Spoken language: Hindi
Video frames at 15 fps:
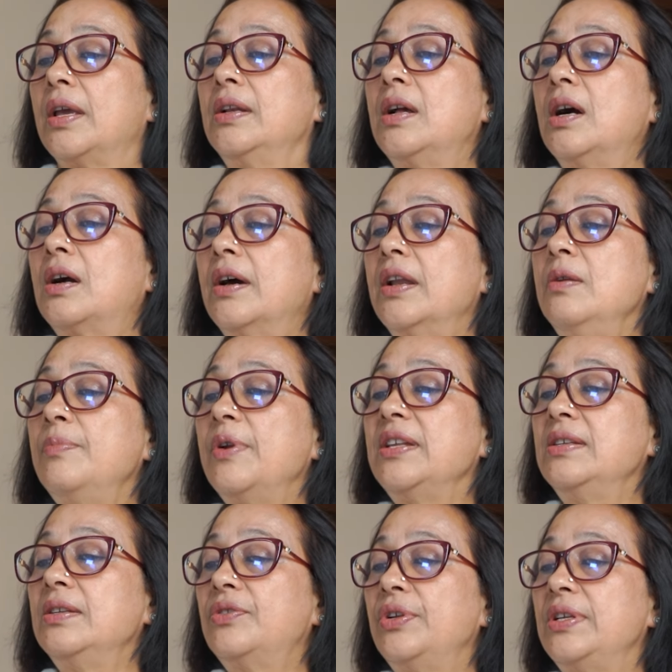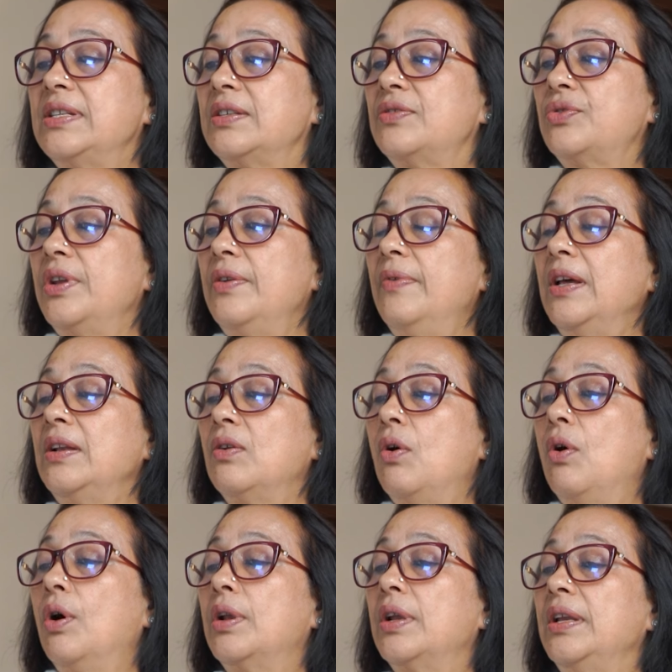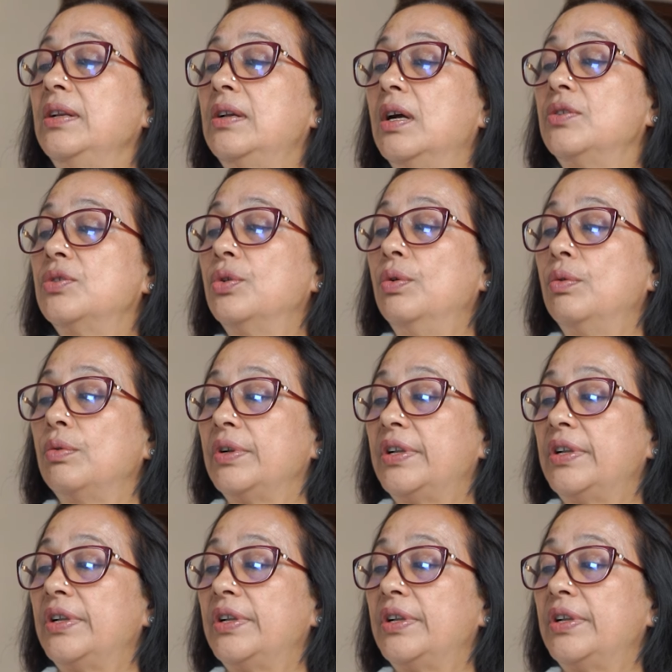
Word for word: इनका करंट प्राइस है 3631 और इनका जो